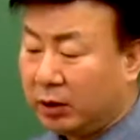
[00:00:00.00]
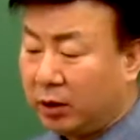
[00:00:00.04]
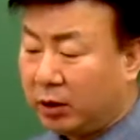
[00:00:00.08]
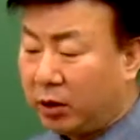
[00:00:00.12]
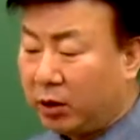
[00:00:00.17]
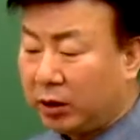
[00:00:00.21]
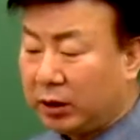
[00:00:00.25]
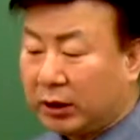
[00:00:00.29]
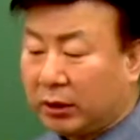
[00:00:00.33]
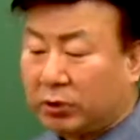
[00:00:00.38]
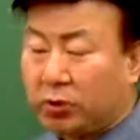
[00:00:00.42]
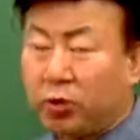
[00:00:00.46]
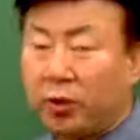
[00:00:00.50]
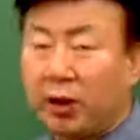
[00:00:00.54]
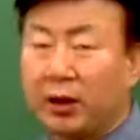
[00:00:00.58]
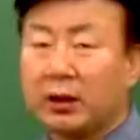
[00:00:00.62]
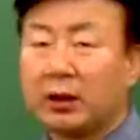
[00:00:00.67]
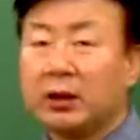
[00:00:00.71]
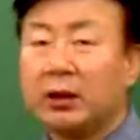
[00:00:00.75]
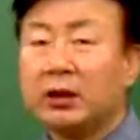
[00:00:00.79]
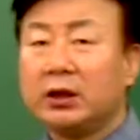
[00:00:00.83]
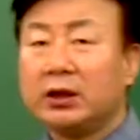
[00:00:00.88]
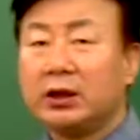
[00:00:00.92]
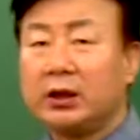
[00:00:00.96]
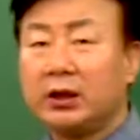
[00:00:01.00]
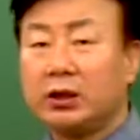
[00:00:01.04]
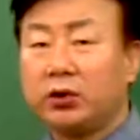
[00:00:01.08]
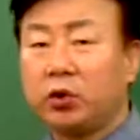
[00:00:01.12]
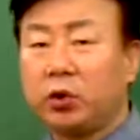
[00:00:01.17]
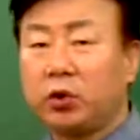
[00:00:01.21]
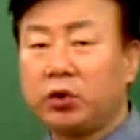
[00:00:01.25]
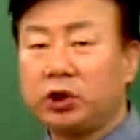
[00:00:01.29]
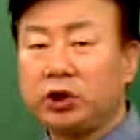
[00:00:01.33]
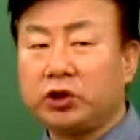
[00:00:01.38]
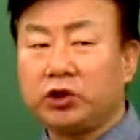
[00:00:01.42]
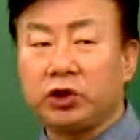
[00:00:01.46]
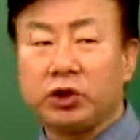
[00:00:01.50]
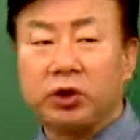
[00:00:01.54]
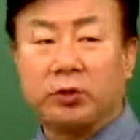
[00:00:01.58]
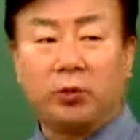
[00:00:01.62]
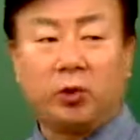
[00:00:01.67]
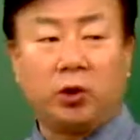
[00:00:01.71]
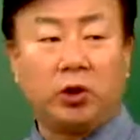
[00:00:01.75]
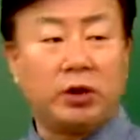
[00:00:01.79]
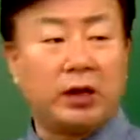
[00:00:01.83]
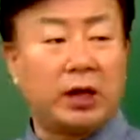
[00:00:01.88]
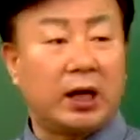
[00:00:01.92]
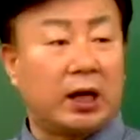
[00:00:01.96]
거자 또한 이 토지
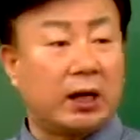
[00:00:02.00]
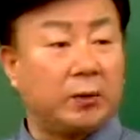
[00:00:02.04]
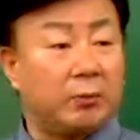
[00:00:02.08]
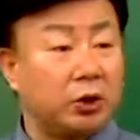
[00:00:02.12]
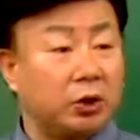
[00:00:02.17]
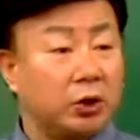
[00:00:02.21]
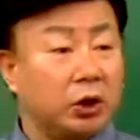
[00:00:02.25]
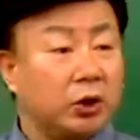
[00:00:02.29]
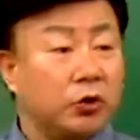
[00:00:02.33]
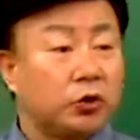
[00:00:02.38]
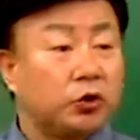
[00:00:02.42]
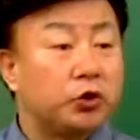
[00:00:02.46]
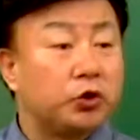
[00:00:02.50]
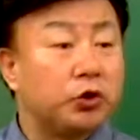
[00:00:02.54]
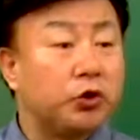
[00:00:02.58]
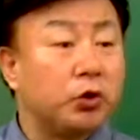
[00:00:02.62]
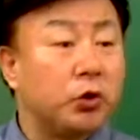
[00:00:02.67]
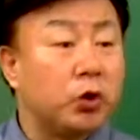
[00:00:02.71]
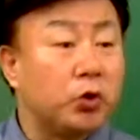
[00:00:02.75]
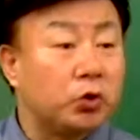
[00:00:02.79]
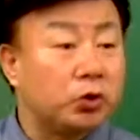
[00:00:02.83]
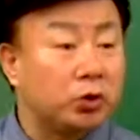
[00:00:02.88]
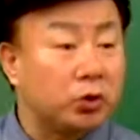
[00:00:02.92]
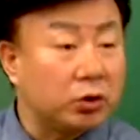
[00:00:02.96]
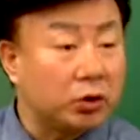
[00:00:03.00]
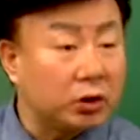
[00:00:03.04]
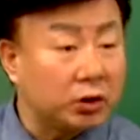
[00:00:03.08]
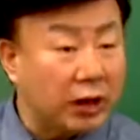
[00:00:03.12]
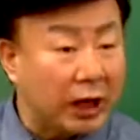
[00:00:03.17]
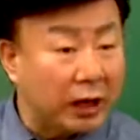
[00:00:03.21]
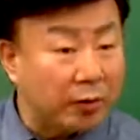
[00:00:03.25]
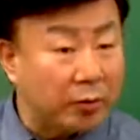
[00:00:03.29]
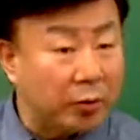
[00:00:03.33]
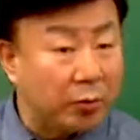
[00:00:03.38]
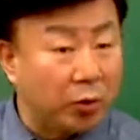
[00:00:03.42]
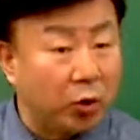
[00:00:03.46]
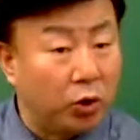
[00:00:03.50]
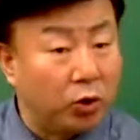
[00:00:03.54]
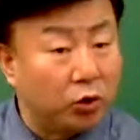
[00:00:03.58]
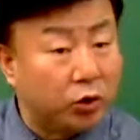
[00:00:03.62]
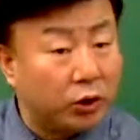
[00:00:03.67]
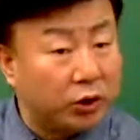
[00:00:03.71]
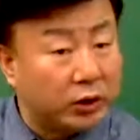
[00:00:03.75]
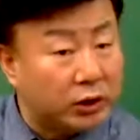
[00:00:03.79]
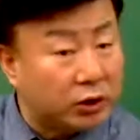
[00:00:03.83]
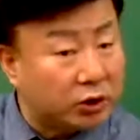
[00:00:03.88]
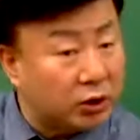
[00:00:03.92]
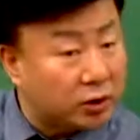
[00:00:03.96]
등에뭘 당하면 수용 등을 당하면 뭘
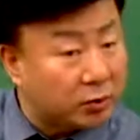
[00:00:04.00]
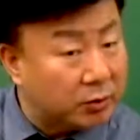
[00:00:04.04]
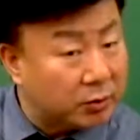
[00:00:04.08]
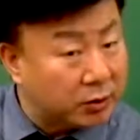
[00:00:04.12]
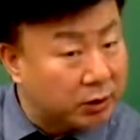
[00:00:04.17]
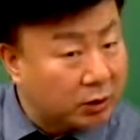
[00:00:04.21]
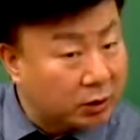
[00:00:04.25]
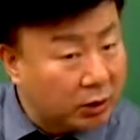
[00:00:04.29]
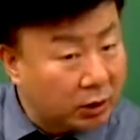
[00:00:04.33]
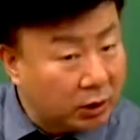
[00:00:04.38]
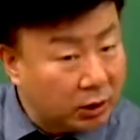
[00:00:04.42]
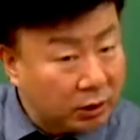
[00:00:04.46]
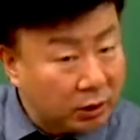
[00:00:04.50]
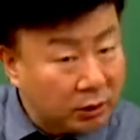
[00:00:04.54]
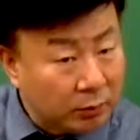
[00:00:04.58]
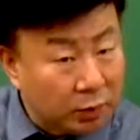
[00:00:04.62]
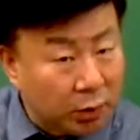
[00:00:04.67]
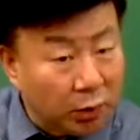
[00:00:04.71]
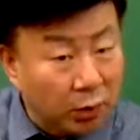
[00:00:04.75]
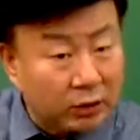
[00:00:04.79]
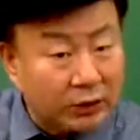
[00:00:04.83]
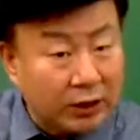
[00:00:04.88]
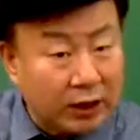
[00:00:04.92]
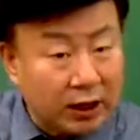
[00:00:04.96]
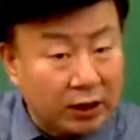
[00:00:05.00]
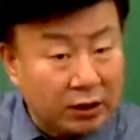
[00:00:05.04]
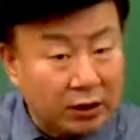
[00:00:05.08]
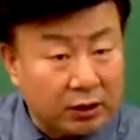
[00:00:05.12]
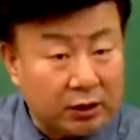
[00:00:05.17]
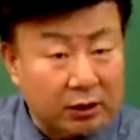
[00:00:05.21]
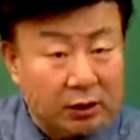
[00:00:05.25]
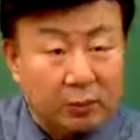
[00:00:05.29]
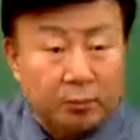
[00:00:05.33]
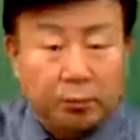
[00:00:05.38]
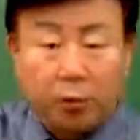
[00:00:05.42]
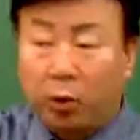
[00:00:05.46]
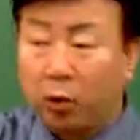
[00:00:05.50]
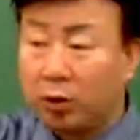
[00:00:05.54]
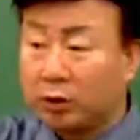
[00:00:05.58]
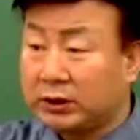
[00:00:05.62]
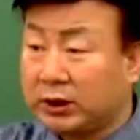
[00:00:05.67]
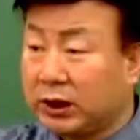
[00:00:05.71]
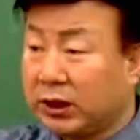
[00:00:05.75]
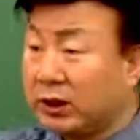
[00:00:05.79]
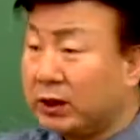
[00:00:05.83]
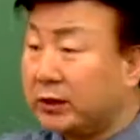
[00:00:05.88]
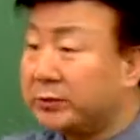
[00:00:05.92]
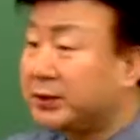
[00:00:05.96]
줘야 되죠, 여러분? 보상금,
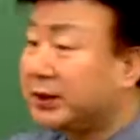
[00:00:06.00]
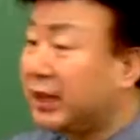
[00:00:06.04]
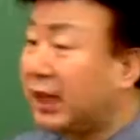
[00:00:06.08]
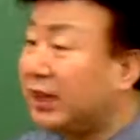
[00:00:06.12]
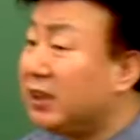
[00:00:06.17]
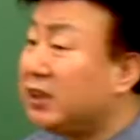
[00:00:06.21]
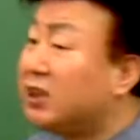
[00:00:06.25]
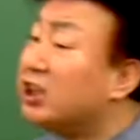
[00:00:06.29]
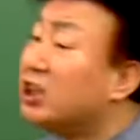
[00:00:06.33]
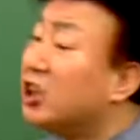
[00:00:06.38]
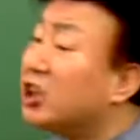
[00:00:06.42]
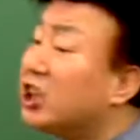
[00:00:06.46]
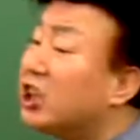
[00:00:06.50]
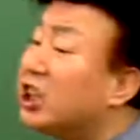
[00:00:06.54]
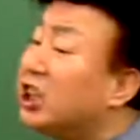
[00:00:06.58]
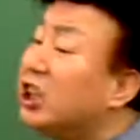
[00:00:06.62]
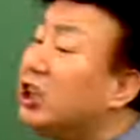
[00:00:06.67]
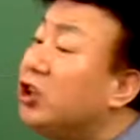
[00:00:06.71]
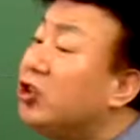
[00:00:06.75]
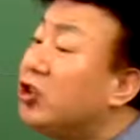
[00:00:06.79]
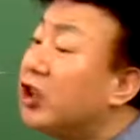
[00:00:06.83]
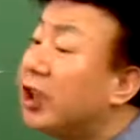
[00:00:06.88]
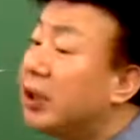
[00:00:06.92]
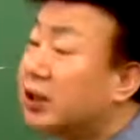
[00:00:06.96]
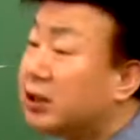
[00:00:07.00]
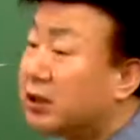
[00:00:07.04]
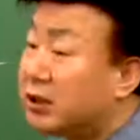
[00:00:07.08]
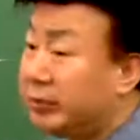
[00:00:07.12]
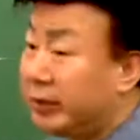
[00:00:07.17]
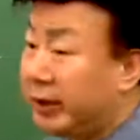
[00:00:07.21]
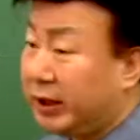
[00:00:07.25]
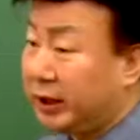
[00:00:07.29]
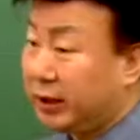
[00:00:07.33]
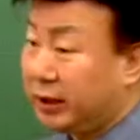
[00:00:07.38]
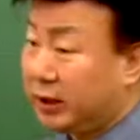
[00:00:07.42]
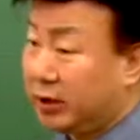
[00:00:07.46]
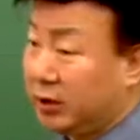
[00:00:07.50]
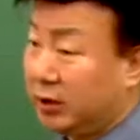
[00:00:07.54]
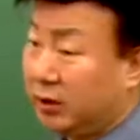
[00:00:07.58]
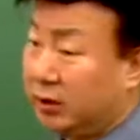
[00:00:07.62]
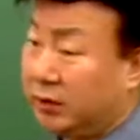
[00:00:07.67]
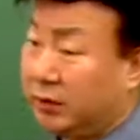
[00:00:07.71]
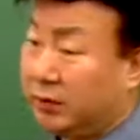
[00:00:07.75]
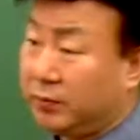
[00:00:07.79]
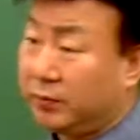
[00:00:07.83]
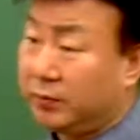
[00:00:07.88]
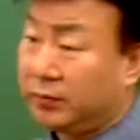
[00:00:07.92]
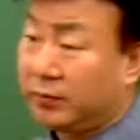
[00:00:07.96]
보상금 산정 기준되는 금액이죠.
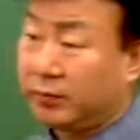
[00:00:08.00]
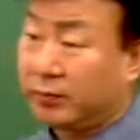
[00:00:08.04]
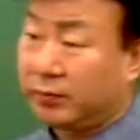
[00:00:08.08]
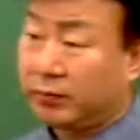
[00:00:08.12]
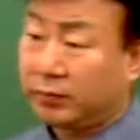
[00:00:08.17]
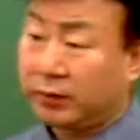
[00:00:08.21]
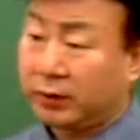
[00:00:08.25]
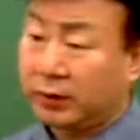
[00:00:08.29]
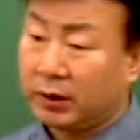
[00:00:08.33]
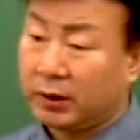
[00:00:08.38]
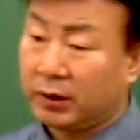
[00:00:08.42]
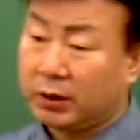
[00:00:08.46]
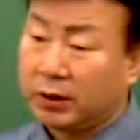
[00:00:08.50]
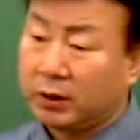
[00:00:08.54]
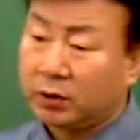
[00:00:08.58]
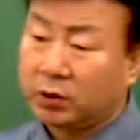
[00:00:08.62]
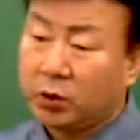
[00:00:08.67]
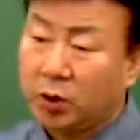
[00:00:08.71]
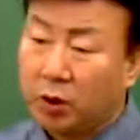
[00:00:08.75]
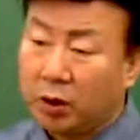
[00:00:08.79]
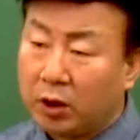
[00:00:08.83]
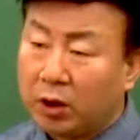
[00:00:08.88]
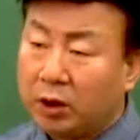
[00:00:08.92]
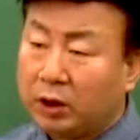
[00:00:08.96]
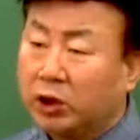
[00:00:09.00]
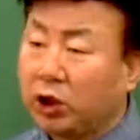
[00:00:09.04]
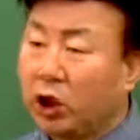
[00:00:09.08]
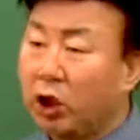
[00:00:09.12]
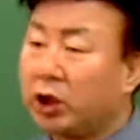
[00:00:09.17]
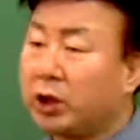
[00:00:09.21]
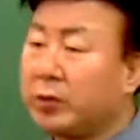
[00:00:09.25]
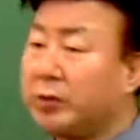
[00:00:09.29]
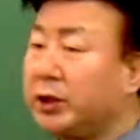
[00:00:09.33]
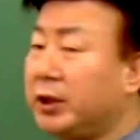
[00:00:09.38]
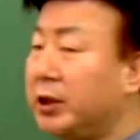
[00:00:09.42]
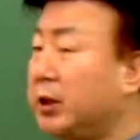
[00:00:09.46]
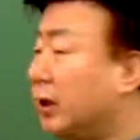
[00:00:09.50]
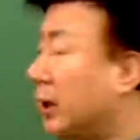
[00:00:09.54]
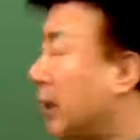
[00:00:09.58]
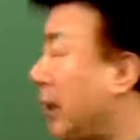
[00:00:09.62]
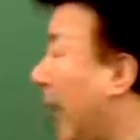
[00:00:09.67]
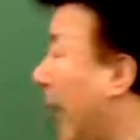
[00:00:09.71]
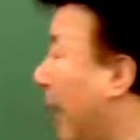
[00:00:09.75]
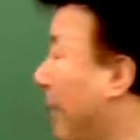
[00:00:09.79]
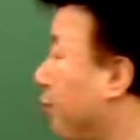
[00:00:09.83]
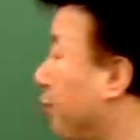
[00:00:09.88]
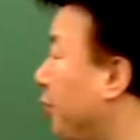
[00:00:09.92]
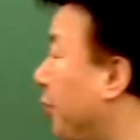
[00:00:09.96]
또 여러분이
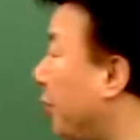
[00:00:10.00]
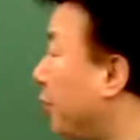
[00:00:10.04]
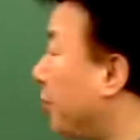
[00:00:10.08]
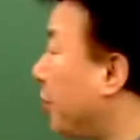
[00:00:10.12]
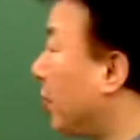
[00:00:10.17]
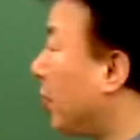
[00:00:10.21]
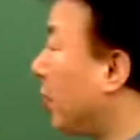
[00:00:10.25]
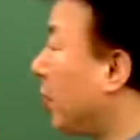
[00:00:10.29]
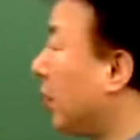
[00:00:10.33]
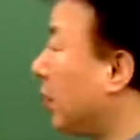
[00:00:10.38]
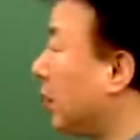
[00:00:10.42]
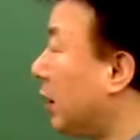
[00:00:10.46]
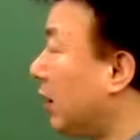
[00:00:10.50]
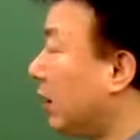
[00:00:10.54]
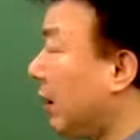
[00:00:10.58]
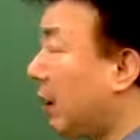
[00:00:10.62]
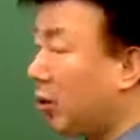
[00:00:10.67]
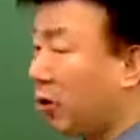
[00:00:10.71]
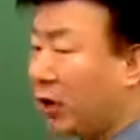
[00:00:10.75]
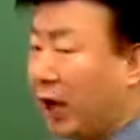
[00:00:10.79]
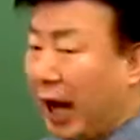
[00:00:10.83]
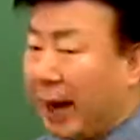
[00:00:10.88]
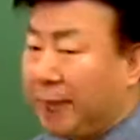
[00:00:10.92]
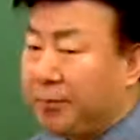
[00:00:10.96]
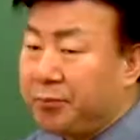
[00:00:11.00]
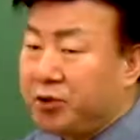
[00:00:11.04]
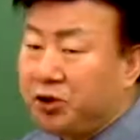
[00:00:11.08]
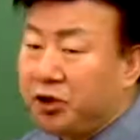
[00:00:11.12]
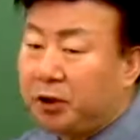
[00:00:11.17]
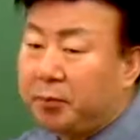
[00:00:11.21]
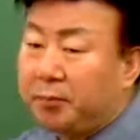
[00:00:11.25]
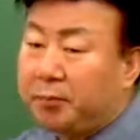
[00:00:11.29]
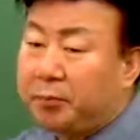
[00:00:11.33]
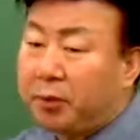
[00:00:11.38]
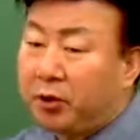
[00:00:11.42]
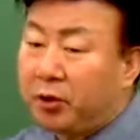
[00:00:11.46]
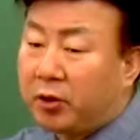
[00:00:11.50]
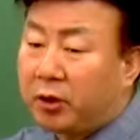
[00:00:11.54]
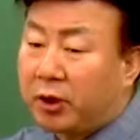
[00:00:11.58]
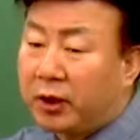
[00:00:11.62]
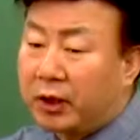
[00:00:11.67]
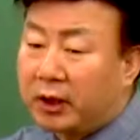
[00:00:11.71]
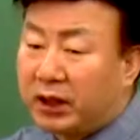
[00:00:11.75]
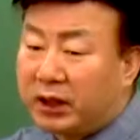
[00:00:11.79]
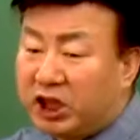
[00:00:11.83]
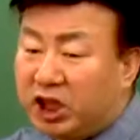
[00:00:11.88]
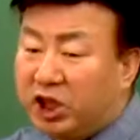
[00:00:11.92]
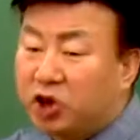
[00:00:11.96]
감정평가 때 바로
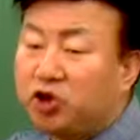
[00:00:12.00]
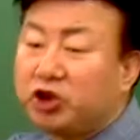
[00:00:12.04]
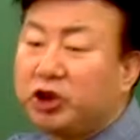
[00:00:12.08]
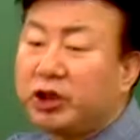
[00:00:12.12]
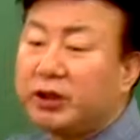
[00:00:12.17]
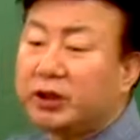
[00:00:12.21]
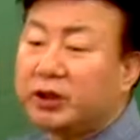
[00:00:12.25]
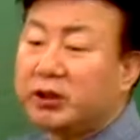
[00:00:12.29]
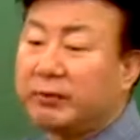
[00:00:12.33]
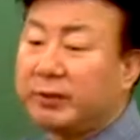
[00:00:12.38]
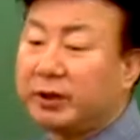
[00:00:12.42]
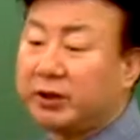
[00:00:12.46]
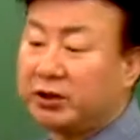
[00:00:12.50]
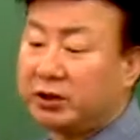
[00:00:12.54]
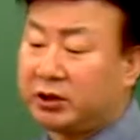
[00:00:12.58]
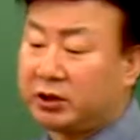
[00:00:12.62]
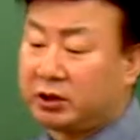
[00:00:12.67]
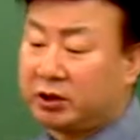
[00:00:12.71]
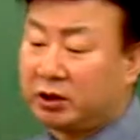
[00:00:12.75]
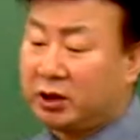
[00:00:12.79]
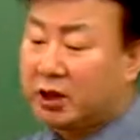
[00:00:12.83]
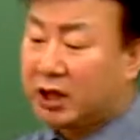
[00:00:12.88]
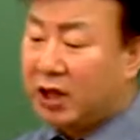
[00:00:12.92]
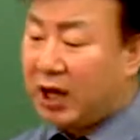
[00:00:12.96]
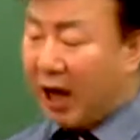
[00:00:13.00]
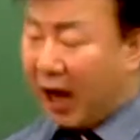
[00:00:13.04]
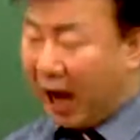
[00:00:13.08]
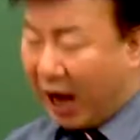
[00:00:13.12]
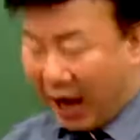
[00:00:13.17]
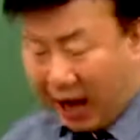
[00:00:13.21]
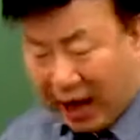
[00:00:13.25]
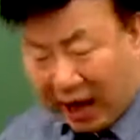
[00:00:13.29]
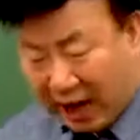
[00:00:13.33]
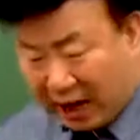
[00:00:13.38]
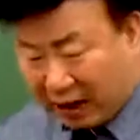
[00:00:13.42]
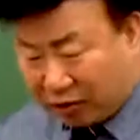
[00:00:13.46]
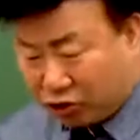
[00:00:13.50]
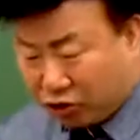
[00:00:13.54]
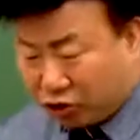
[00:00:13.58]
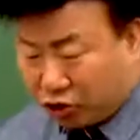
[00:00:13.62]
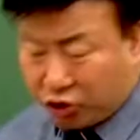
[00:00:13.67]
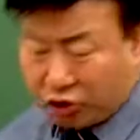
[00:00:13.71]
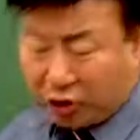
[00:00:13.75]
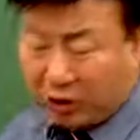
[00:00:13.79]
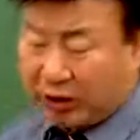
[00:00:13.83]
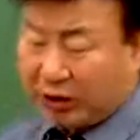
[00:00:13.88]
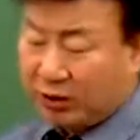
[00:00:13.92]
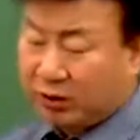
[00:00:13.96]
감정평가에 기준되는 금액들이죠. 아주
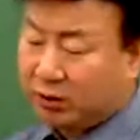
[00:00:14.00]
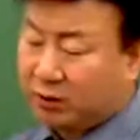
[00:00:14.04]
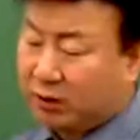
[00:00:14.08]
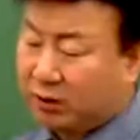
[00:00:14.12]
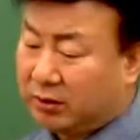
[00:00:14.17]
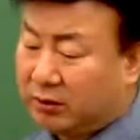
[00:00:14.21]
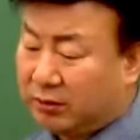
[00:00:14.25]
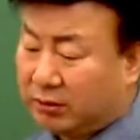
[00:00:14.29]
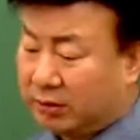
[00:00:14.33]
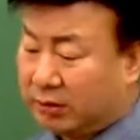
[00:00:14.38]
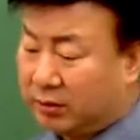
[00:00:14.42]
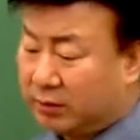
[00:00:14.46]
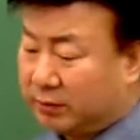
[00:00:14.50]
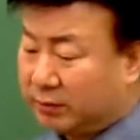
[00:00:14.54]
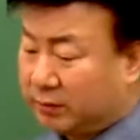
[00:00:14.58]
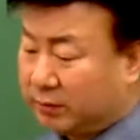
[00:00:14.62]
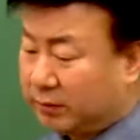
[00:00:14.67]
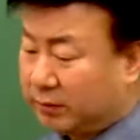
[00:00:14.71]
중요하죠, 여러분.